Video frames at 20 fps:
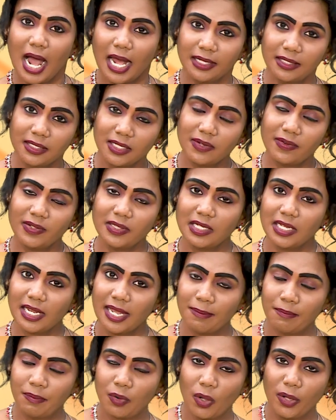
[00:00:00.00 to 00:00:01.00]
அதுக்கு வந்து
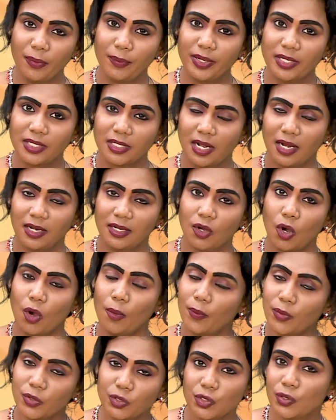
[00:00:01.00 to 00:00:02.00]
எம்ப்ளாய்மெண்ட்கான
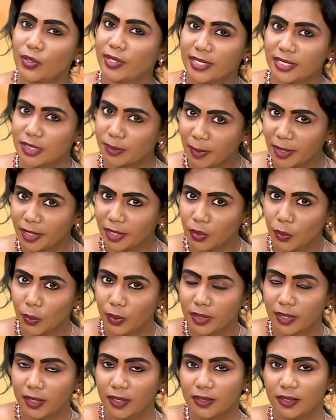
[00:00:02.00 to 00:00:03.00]
ஆப்பர்ச்சுனிட்டிஸ் பண்ணி
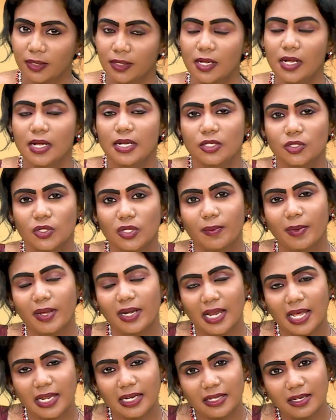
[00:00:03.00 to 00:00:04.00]
கொடுக்கறது ஸோ இது மாதிரி
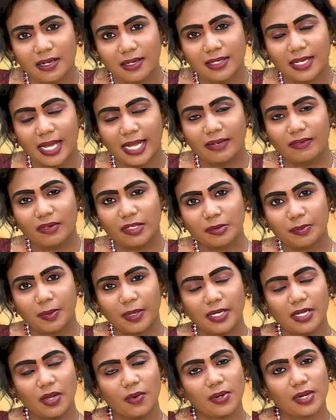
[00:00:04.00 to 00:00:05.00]
நிறைய டைவெர்ட்
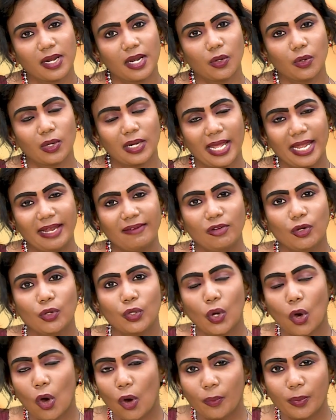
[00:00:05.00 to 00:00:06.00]
பண்ணி அவங்களுக்கான ஒரு லைவ்லிஹுட்
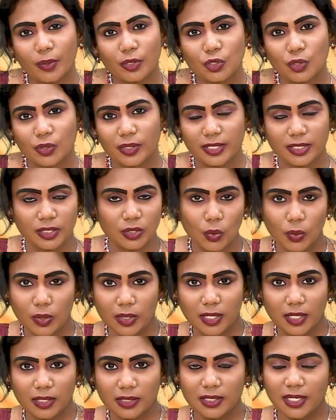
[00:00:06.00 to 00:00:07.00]
ஆப்பர்ச்சுனிட்டிஸ்
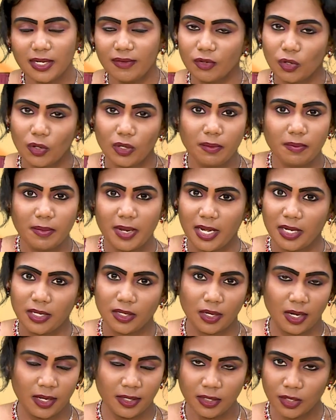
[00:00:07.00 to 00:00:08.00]
கொடுக்கறது தான் இவங்களோட
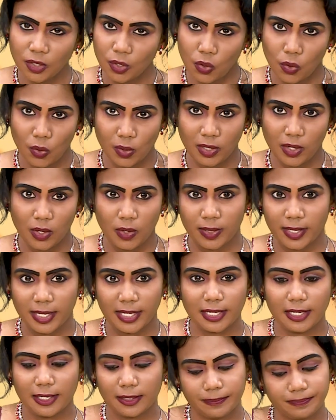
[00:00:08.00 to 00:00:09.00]
மெயினான கோல் கோல்
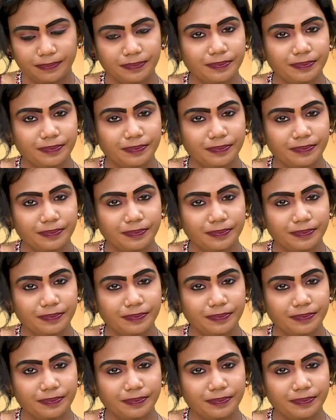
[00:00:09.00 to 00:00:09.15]
ஓகேங்களா